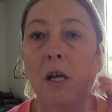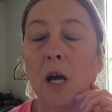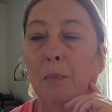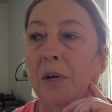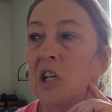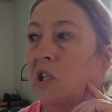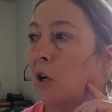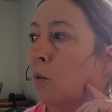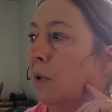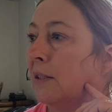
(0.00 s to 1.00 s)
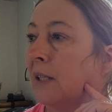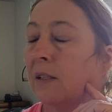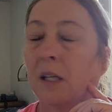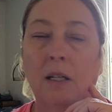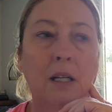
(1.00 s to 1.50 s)
Et après, j'ai commencé à
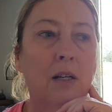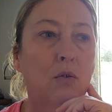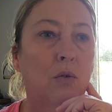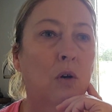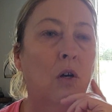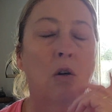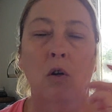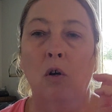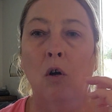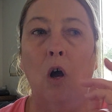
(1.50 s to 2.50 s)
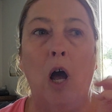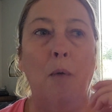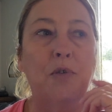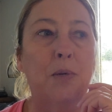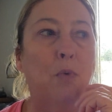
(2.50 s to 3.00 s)
attaquer
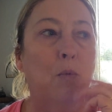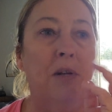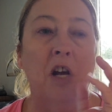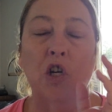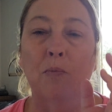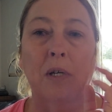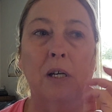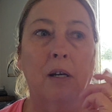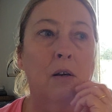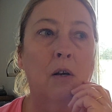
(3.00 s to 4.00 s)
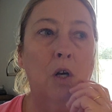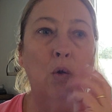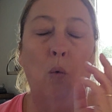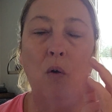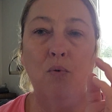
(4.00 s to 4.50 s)
un petit peu le ménage, mais
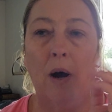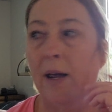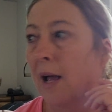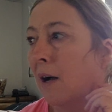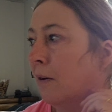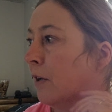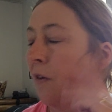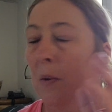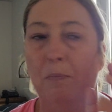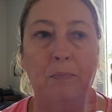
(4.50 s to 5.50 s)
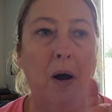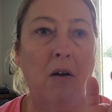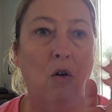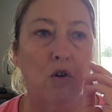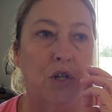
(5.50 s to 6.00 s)
trois fois rien. Il n'y avait pas
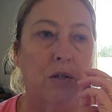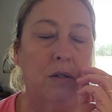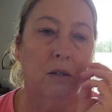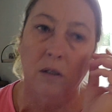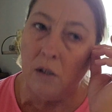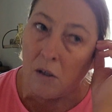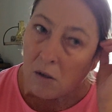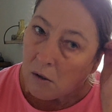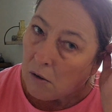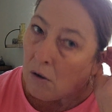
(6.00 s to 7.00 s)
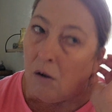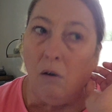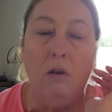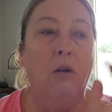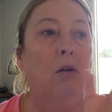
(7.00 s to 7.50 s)
grand-chose.
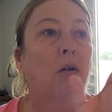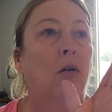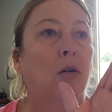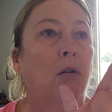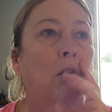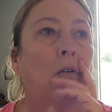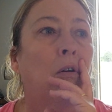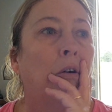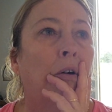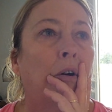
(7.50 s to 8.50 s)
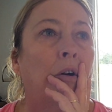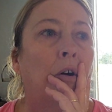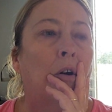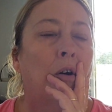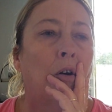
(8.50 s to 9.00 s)
comme
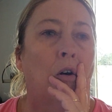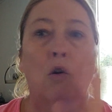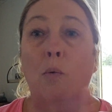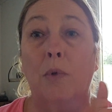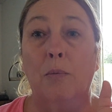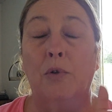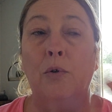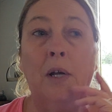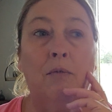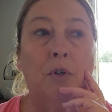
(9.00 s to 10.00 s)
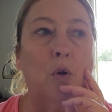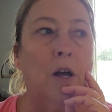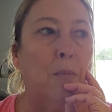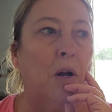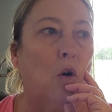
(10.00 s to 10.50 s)
d'habitude, hein, de toute façon, il
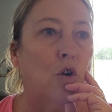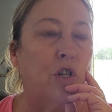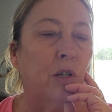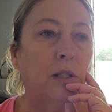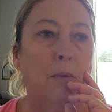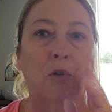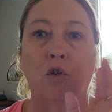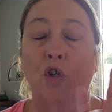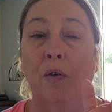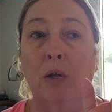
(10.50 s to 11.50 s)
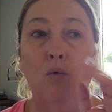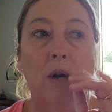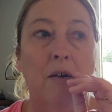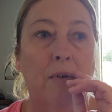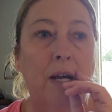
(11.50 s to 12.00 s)
n'y a pas grand-chose, hein, parce que je fais tout
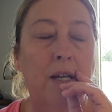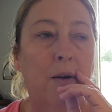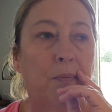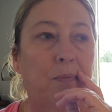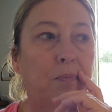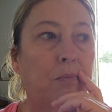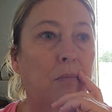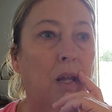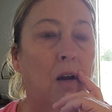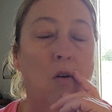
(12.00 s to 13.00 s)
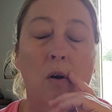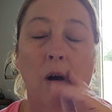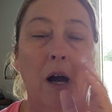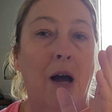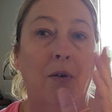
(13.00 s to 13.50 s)
la veille,
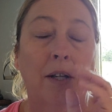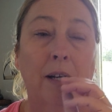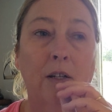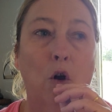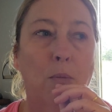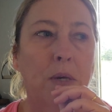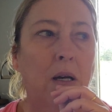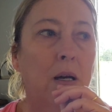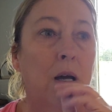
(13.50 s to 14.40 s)
avant d'aller dormir.